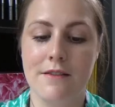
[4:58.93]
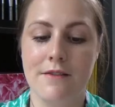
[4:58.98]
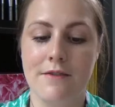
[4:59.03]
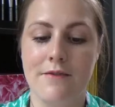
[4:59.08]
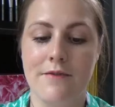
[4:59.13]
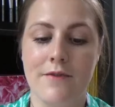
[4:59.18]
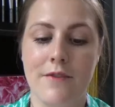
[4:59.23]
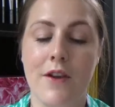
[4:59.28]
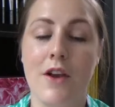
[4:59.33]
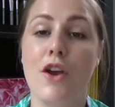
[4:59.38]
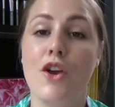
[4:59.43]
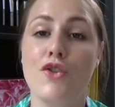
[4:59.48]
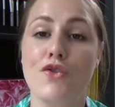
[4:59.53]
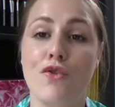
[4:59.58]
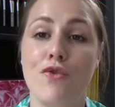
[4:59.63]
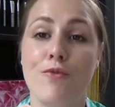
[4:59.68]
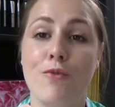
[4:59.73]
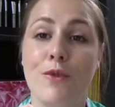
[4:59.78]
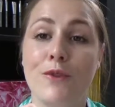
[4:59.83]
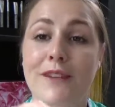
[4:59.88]
Euh,
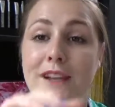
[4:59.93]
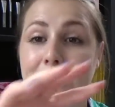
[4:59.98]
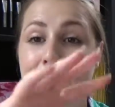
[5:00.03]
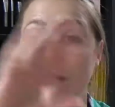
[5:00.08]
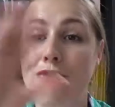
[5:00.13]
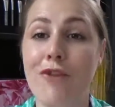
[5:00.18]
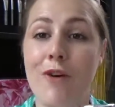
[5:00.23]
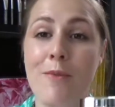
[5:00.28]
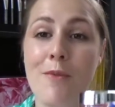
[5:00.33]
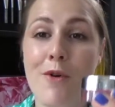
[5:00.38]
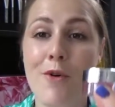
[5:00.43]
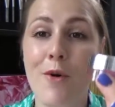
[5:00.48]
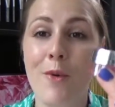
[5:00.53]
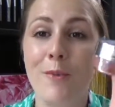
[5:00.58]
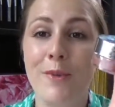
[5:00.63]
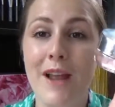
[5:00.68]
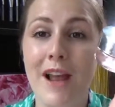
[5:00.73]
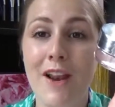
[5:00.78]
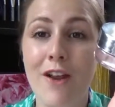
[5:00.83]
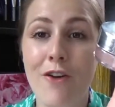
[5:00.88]
je vais vous montrer le format
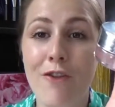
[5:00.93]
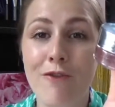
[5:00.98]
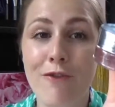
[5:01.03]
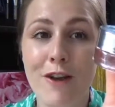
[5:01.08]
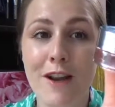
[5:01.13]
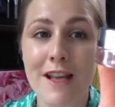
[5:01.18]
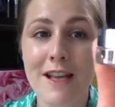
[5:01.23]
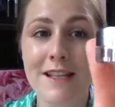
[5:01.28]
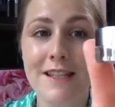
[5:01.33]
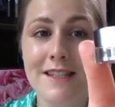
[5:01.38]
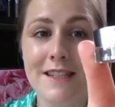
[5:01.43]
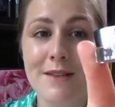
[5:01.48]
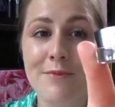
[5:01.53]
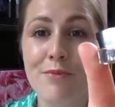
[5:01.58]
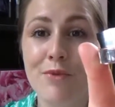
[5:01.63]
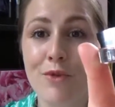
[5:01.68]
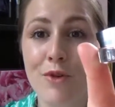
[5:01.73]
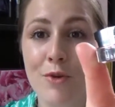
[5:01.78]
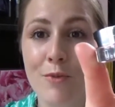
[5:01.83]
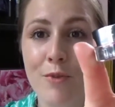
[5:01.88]
complet. Alors voilà ici
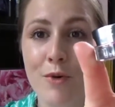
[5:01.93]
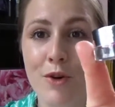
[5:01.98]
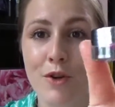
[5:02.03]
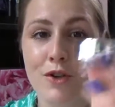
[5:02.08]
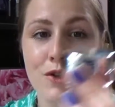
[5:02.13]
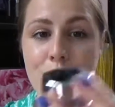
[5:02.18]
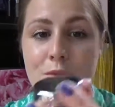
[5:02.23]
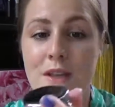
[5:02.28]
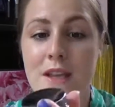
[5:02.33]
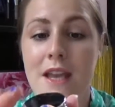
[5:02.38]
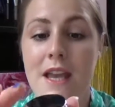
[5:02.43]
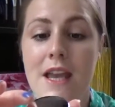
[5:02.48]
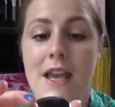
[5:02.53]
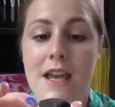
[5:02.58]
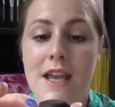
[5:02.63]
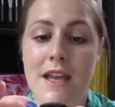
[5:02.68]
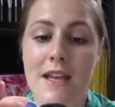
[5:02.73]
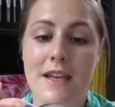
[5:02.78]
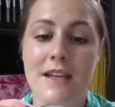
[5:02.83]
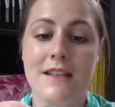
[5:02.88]
pour le produit.
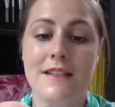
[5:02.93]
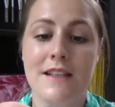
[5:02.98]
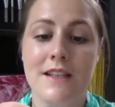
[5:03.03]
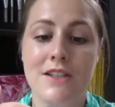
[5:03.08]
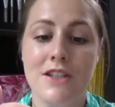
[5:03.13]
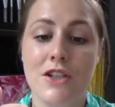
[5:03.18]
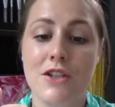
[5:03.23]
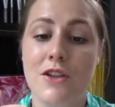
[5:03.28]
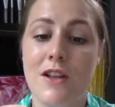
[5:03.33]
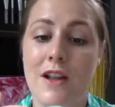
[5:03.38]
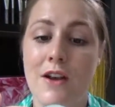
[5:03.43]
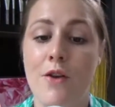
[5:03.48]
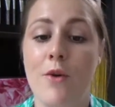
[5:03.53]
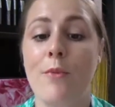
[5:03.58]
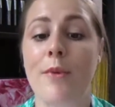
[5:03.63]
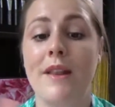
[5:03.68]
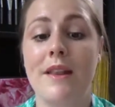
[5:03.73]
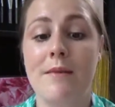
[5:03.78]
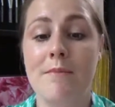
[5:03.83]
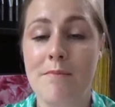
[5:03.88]
Il s'agit de la
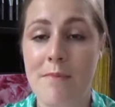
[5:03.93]
compagnie